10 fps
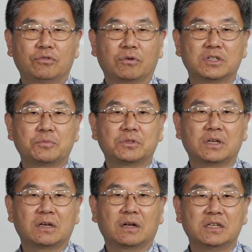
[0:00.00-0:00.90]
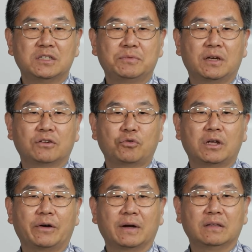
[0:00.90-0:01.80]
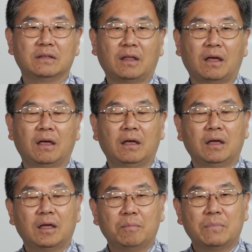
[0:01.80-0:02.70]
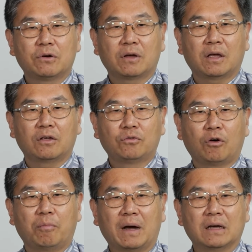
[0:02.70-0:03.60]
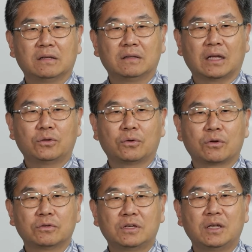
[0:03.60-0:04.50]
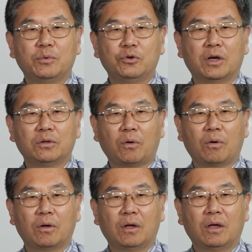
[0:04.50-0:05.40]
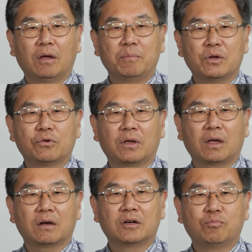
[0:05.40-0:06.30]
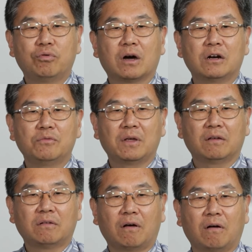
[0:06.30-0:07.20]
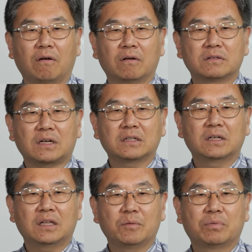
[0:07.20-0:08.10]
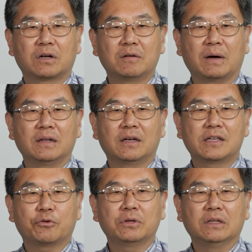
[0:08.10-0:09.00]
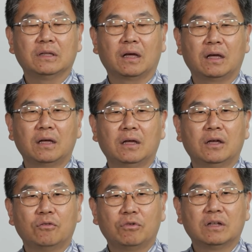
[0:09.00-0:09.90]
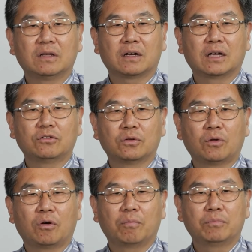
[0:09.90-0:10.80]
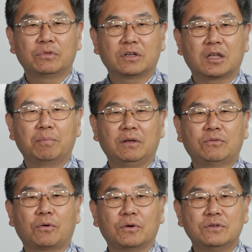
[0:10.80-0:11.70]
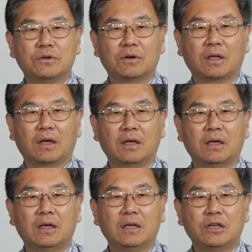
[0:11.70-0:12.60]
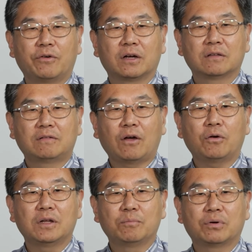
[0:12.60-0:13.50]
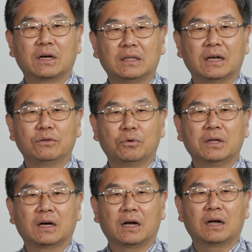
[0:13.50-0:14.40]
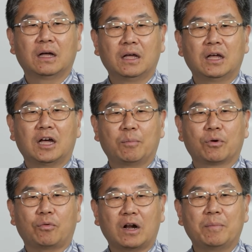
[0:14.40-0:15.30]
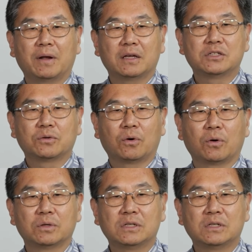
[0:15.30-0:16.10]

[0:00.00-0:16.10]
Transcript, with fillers: 주로 19세기나 20세기 초에 나와 있는데 미국의 조 바이든 대통령 취임 이후에도 미국의 그 부활을 위해서 차세대 인프라를 많이 얘기하고 있는데 우리나라에서도 특히 비스토큰 지역에 이와 같은 새로운 인프라에 대한 논의가 앞으로 활발해지고